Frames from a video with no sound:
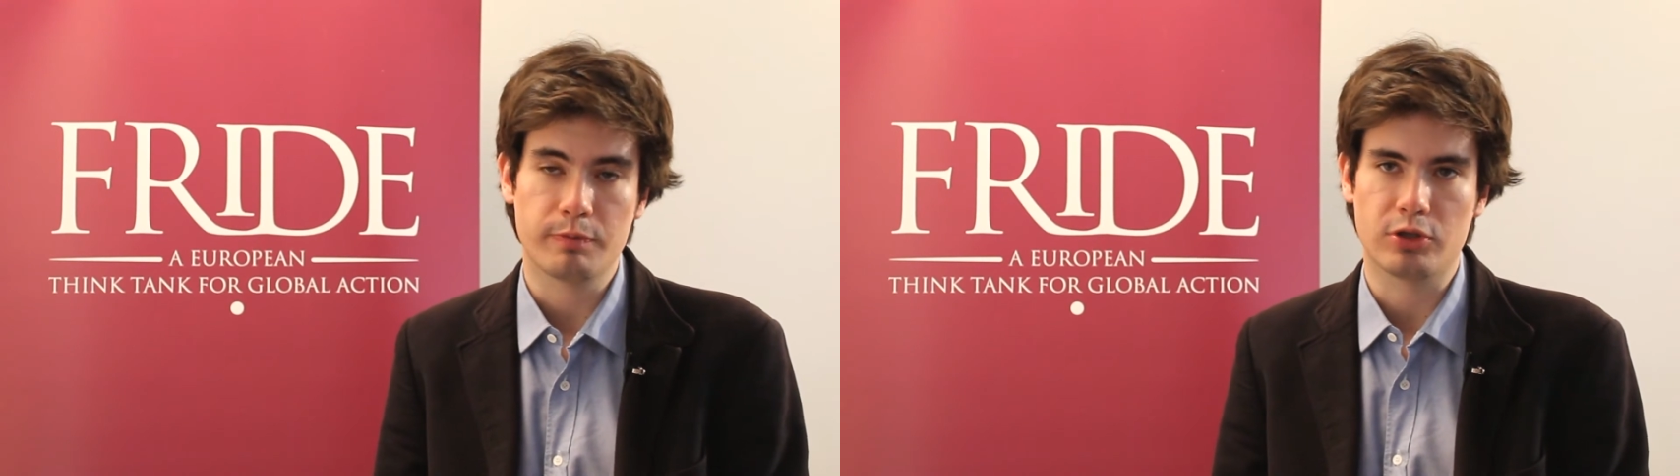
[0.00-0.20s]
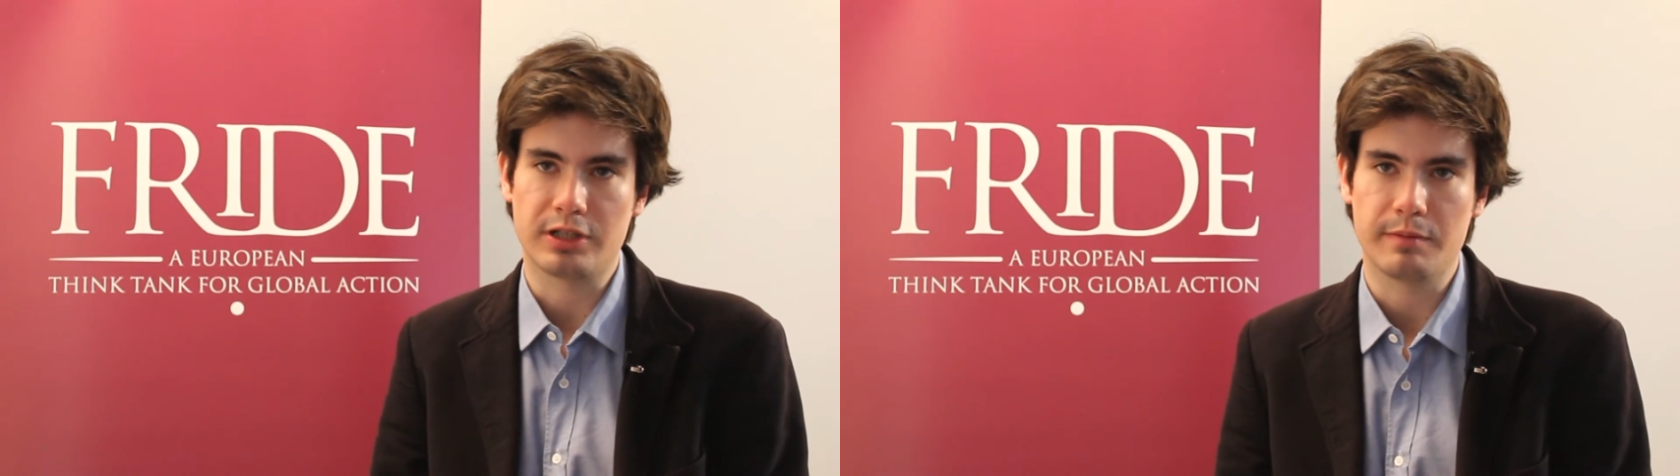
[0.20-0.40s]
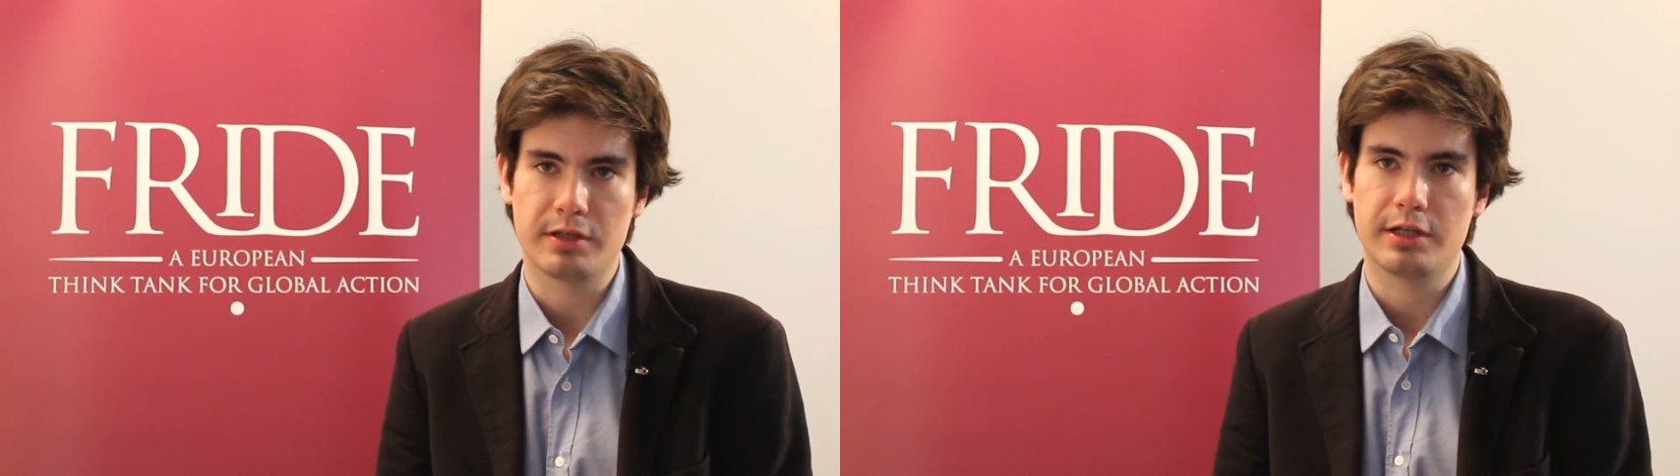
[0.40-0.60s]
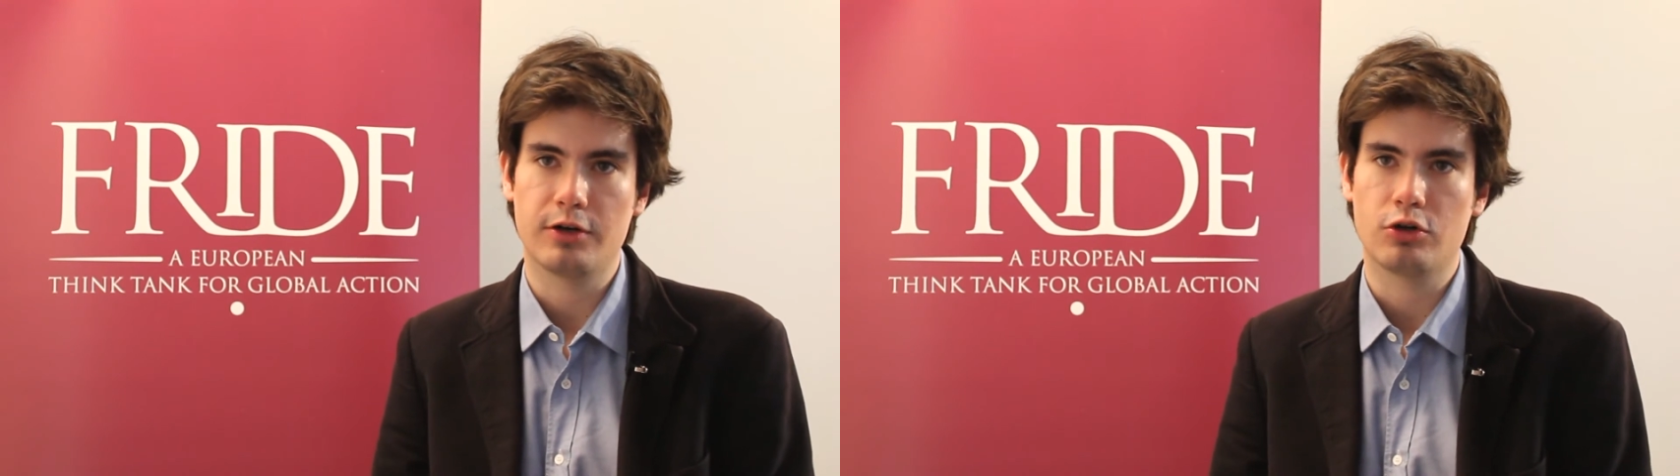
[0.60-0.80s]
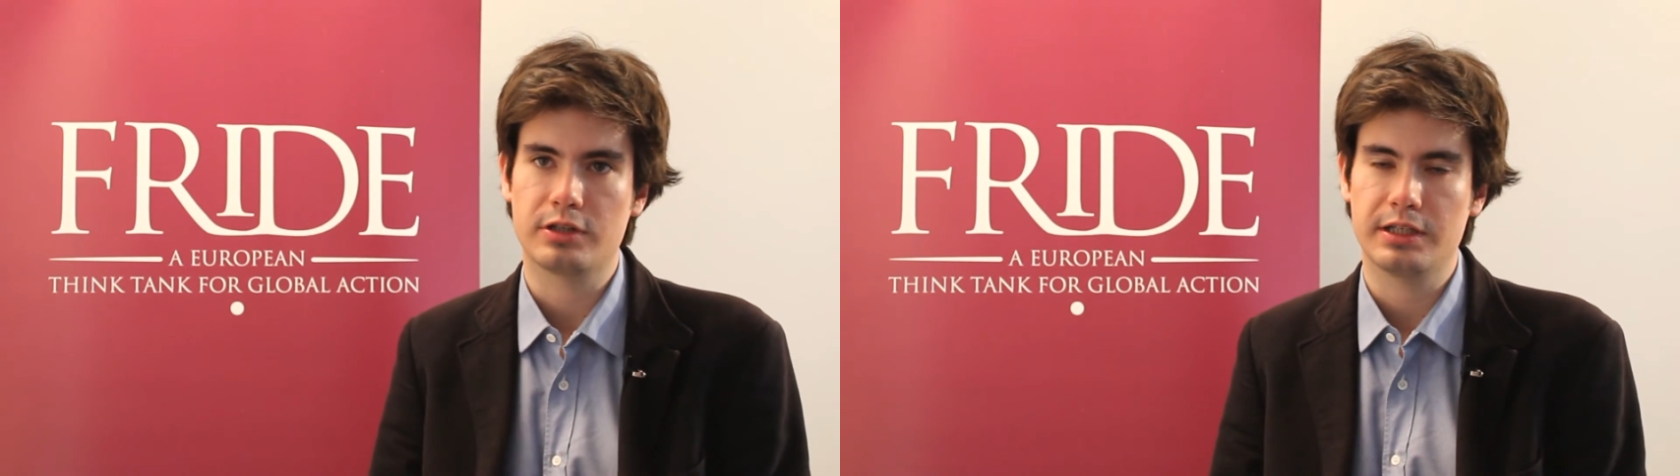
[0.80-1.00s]
pero también
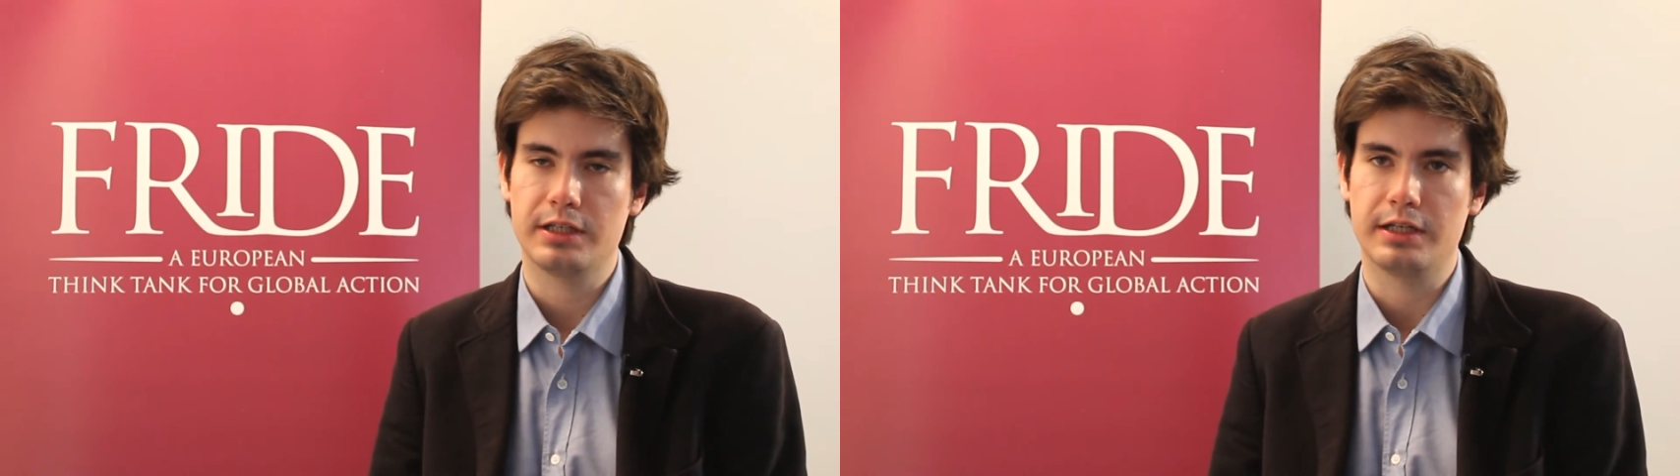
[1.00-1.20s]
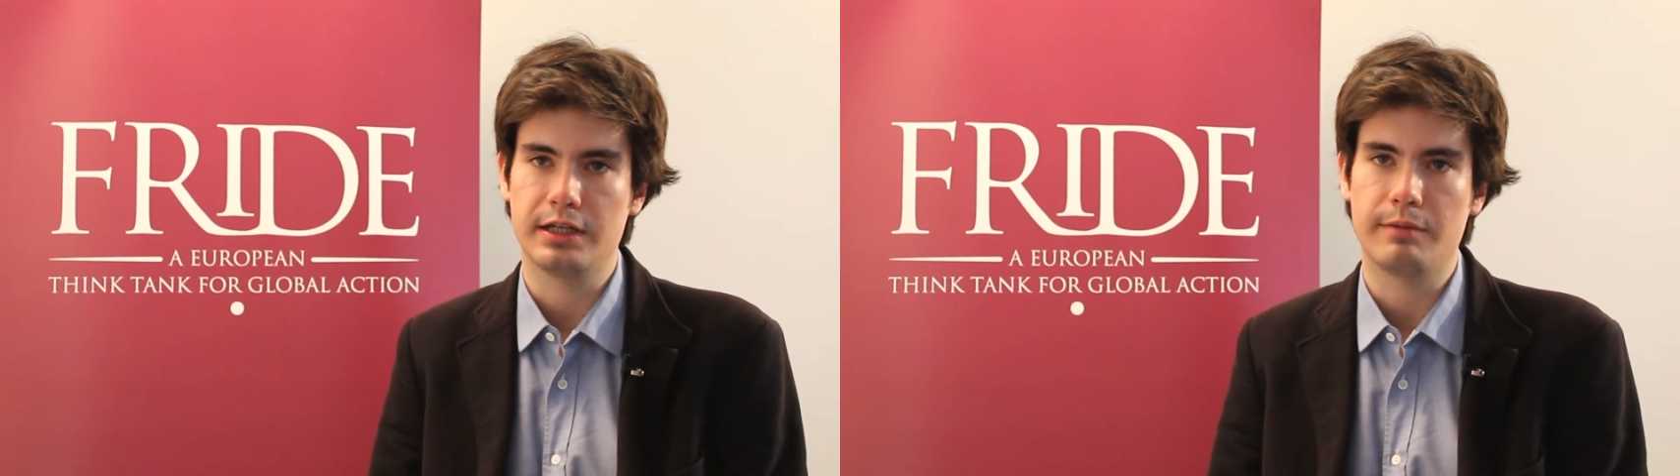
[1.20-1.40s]
del norte, eh,